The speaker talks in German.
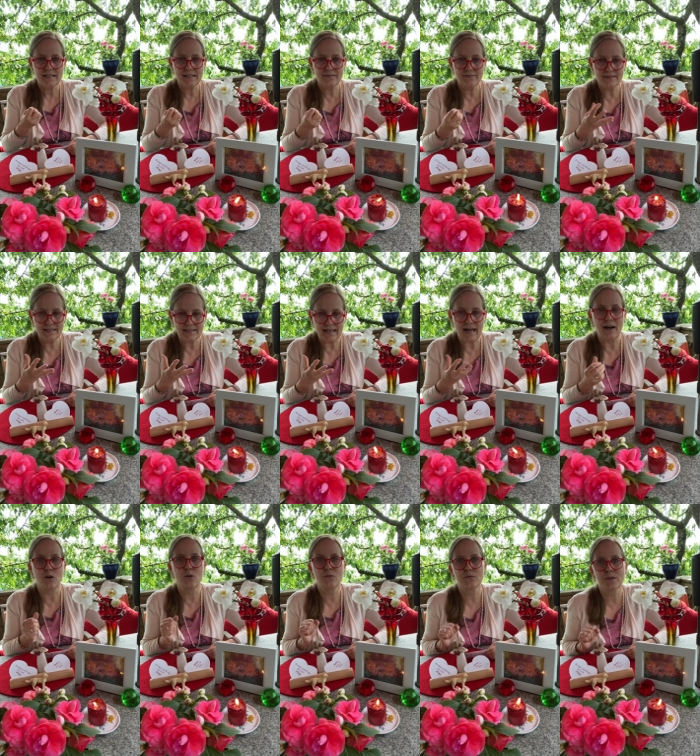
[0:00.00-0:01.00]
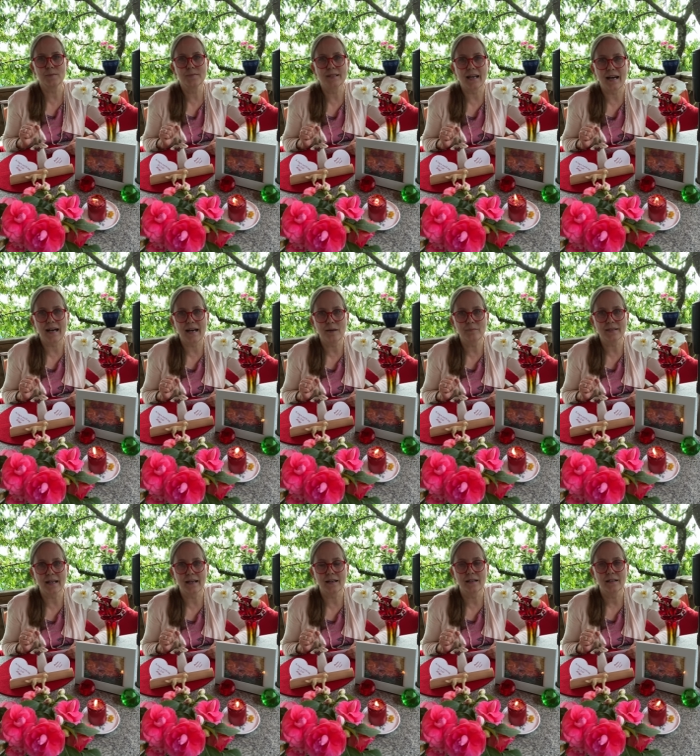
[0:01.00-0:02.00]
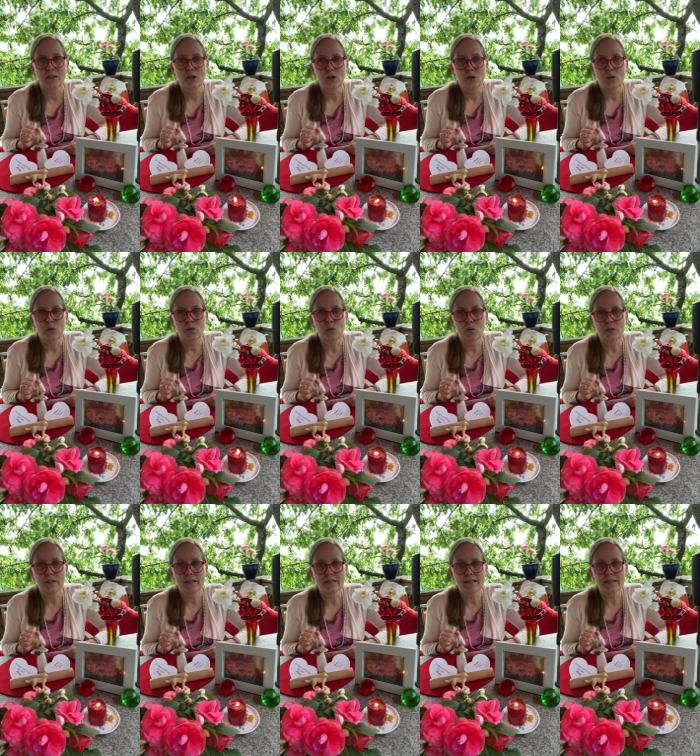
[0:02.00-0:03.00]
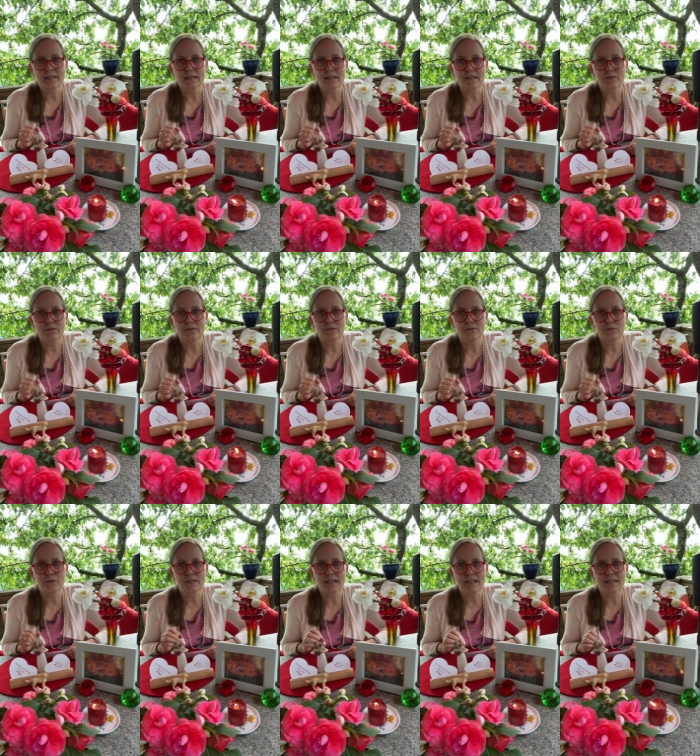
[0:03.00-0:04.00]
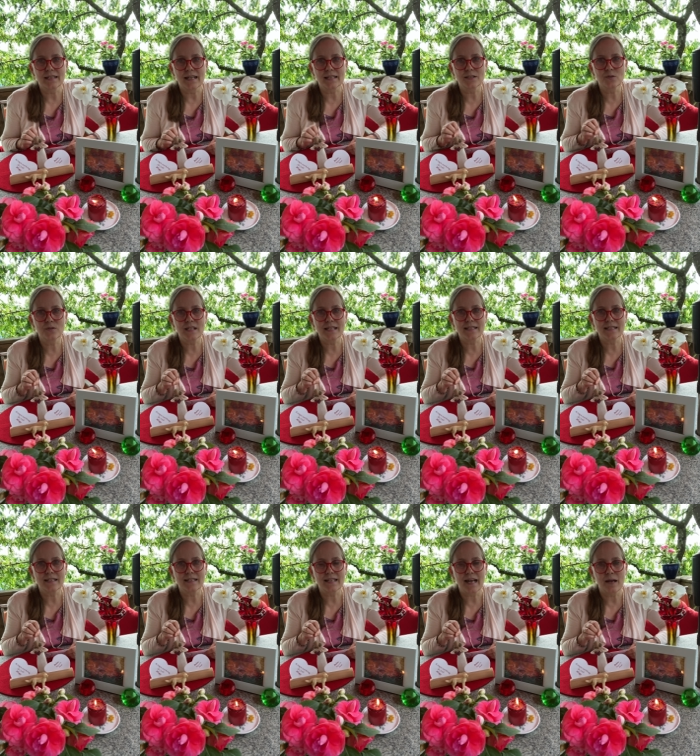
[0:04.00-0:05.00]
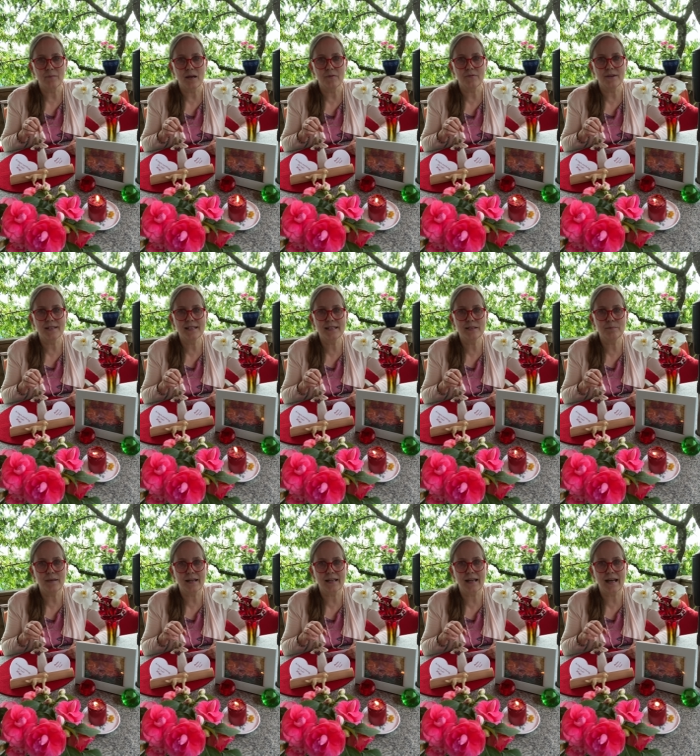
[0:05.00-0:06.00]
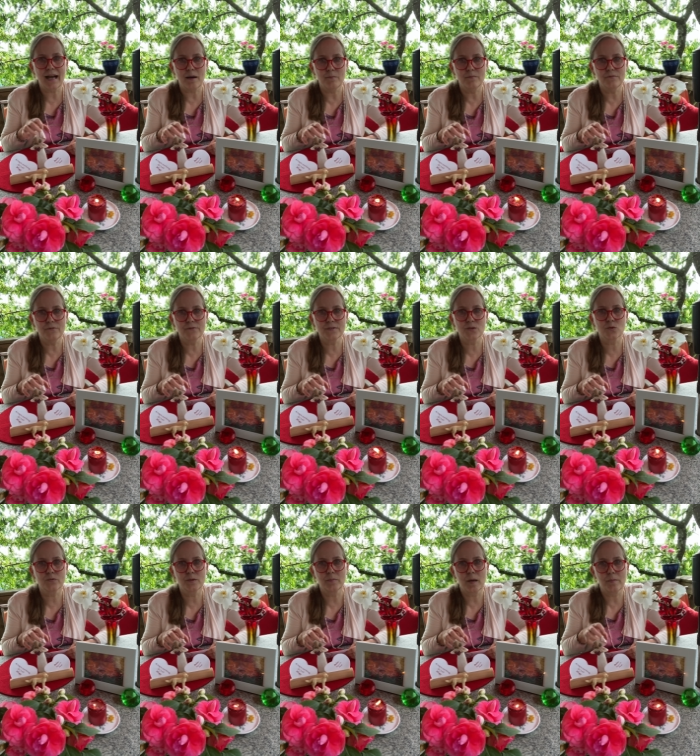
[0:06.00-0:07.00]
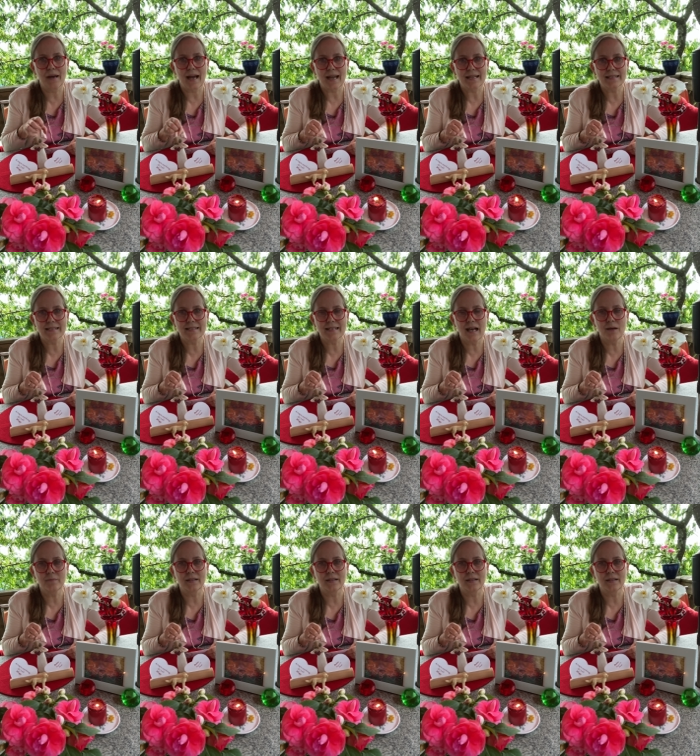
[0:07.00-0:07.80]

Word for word: quillt auf im Darm, ja, und äh, führt dann dazu, dass der Darm einfach nicht mehr krampft, so wie beim Reizdarm.